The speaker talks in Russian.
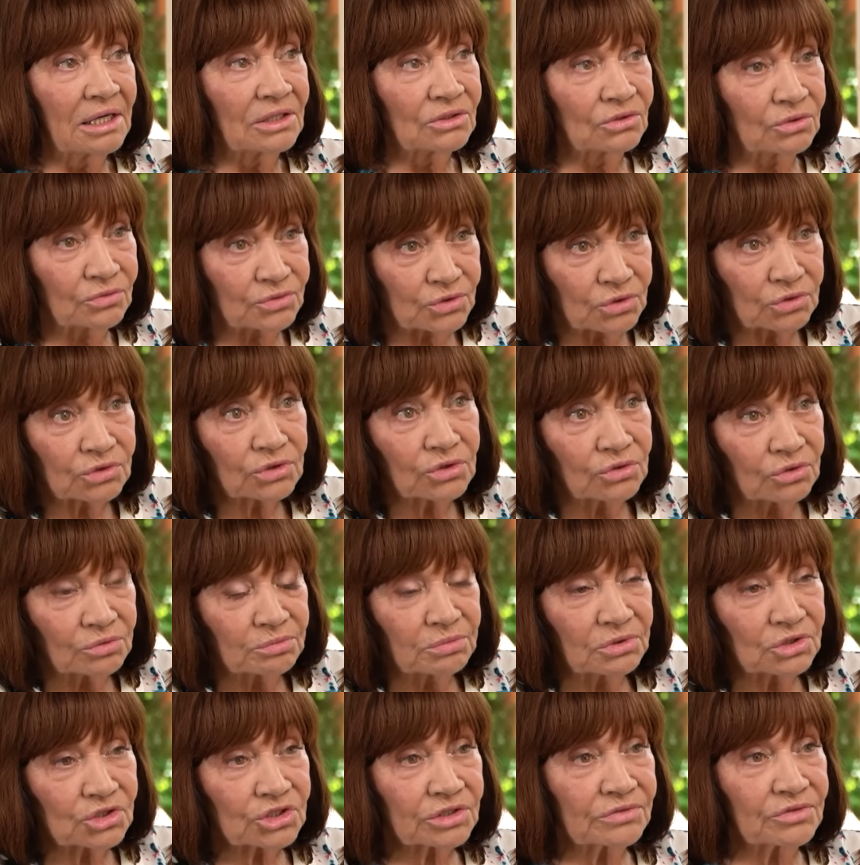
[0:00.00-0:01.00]
Но все-таки
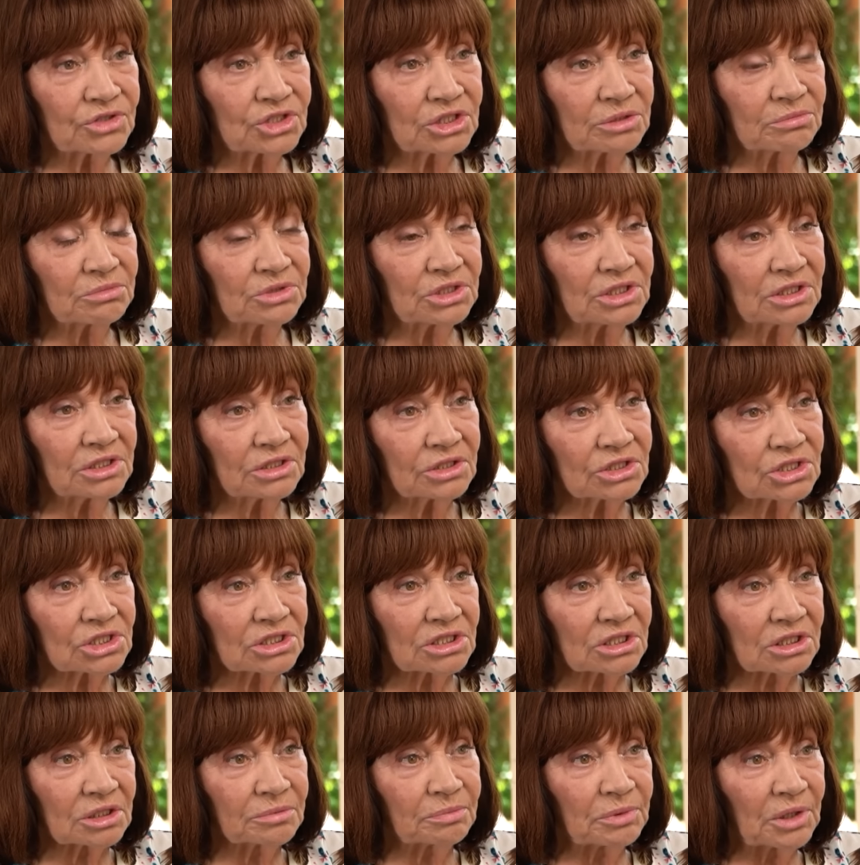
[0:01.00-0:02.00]
он был же в семье
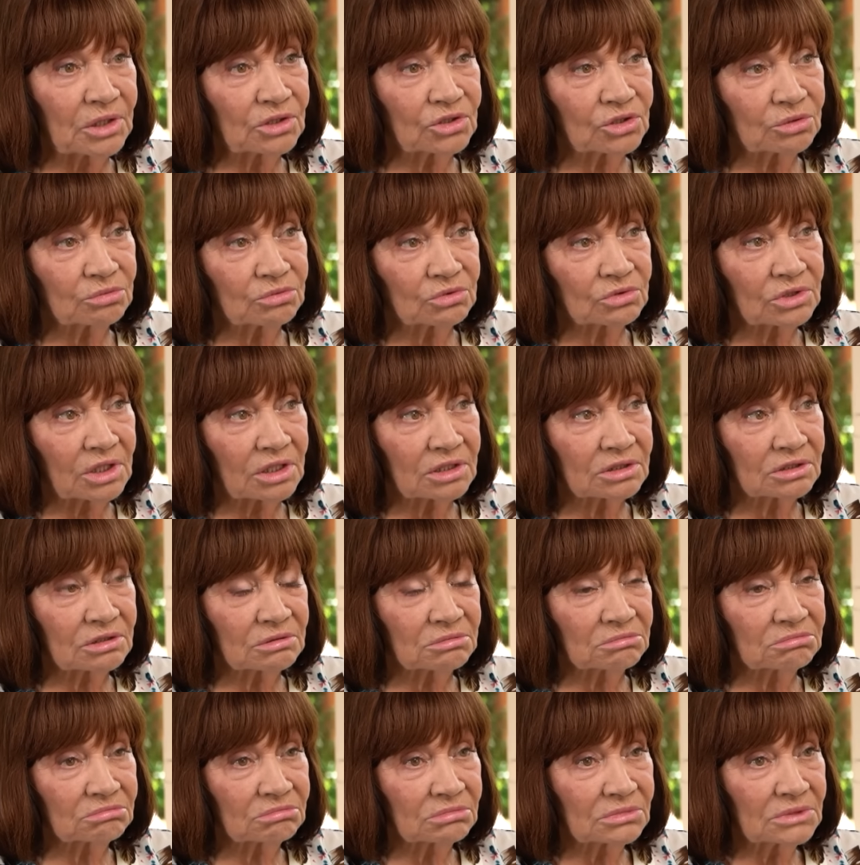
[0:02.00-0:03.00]
язык, поэтому
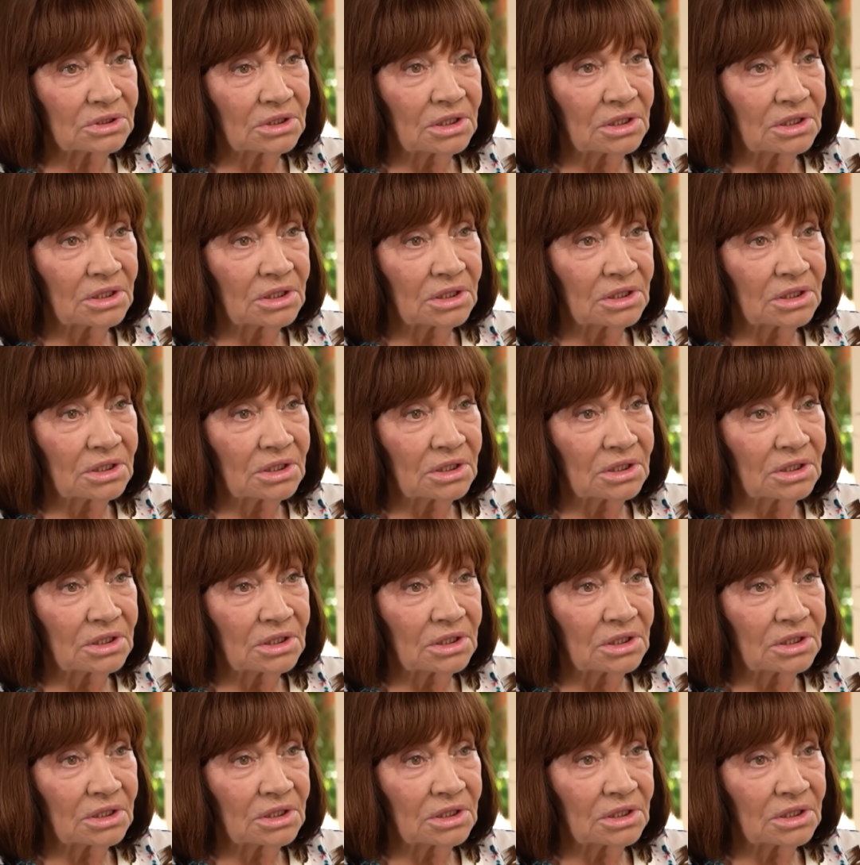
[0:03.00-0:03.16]
как-то